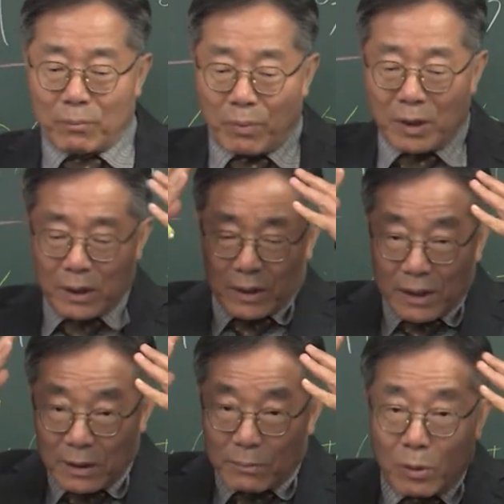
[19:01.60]
머리
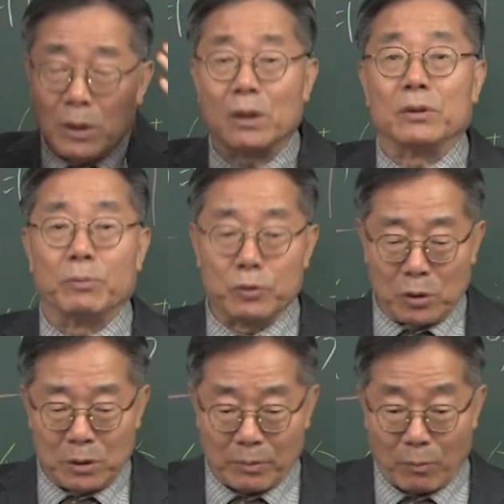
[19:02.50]
대신에 머리가 어디
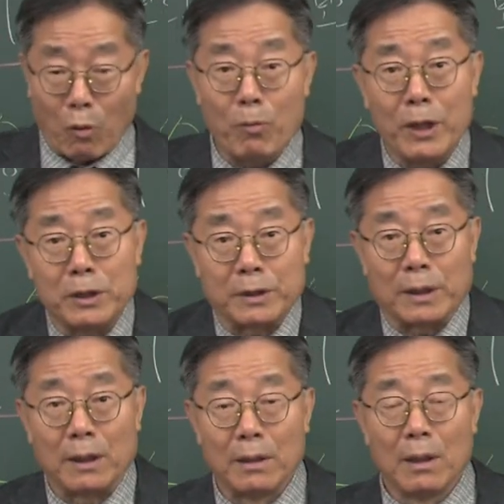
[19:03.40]
붙어 있으면 몸에
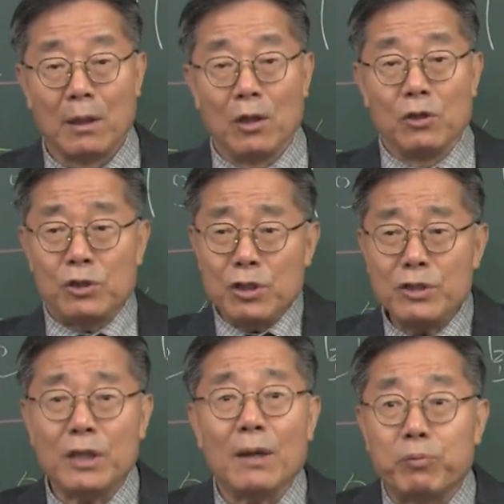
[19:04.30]
있잖아
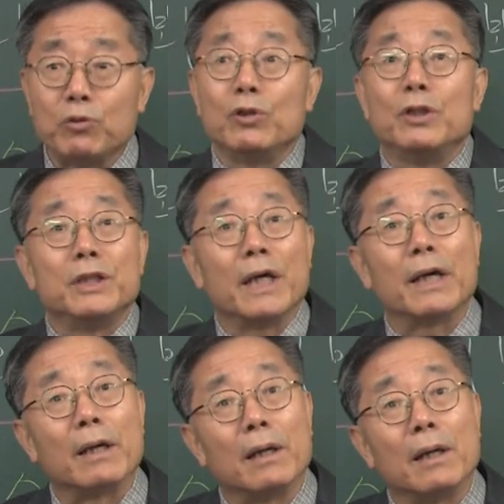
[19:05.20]
신체에 붙어 있는
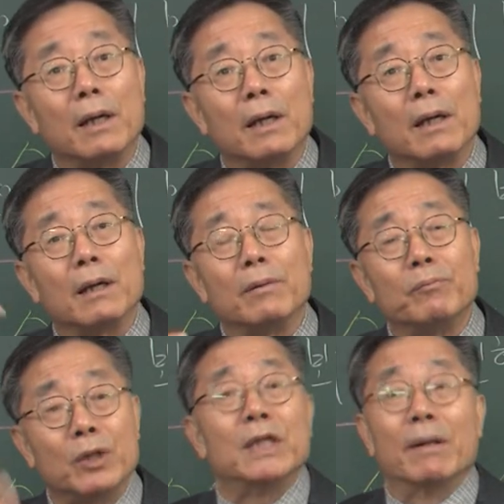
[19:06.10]
게
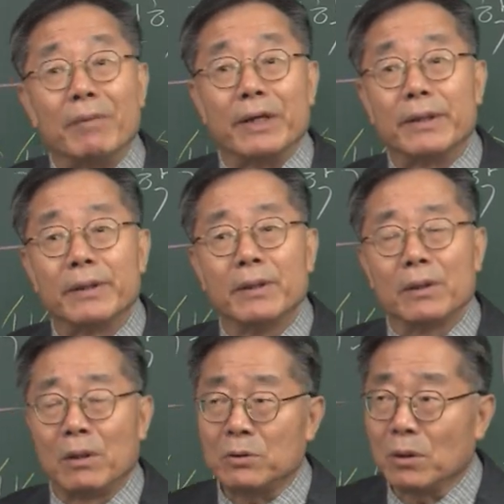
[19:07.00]
머리란 말이야.
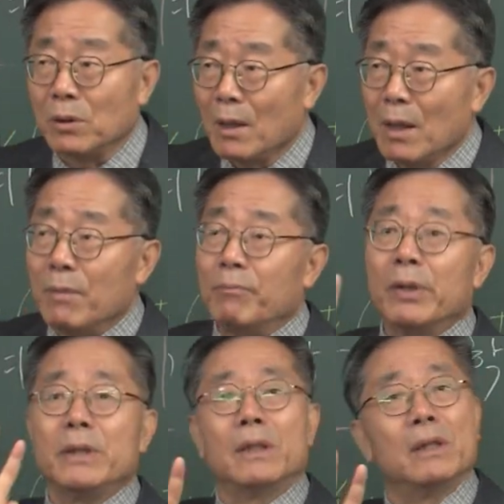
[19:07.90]
그래서
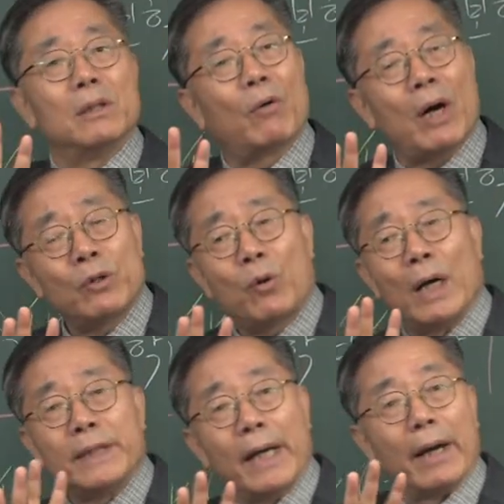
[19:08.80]
머리를
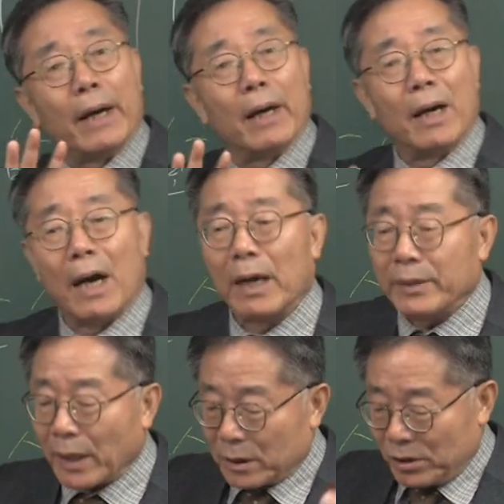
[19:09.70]
활용하되 아
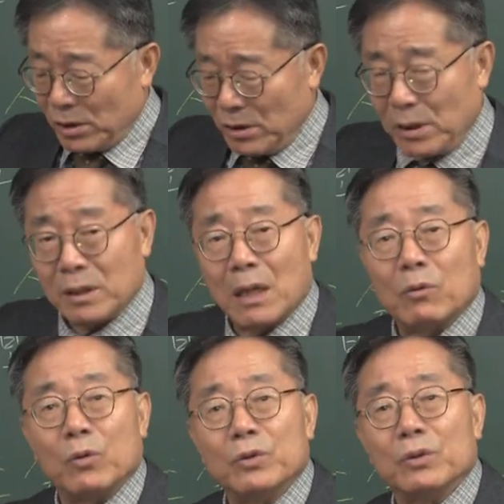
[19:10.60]
내가 신체를
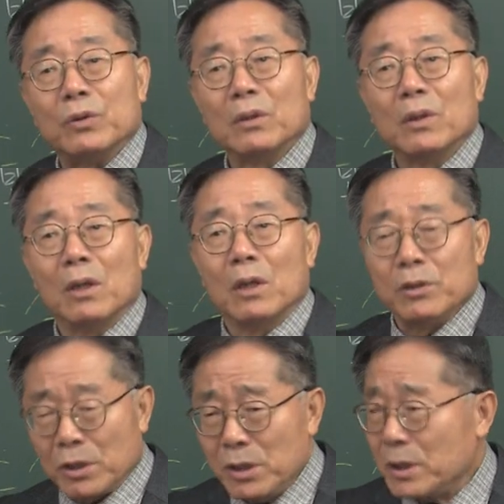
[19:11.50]
갖고 있는
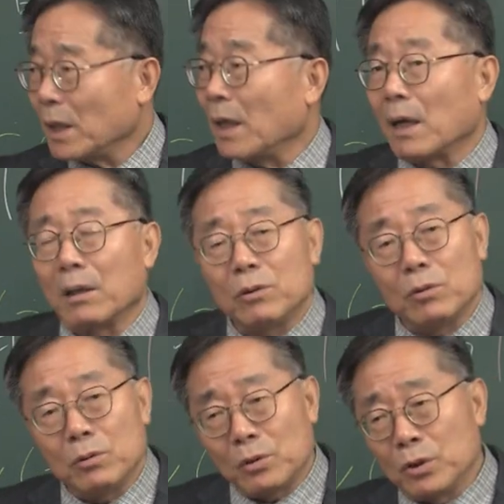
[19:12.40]
신체가
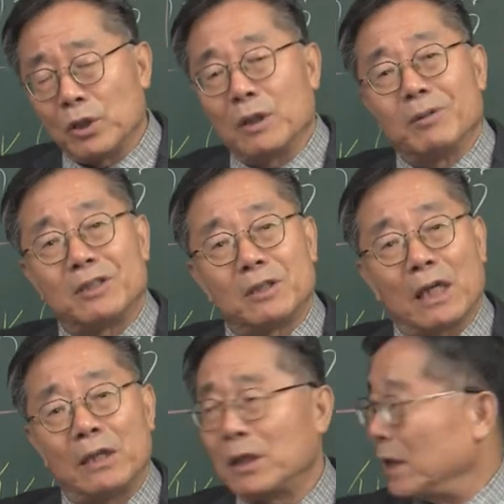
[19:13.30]
연결되면 자연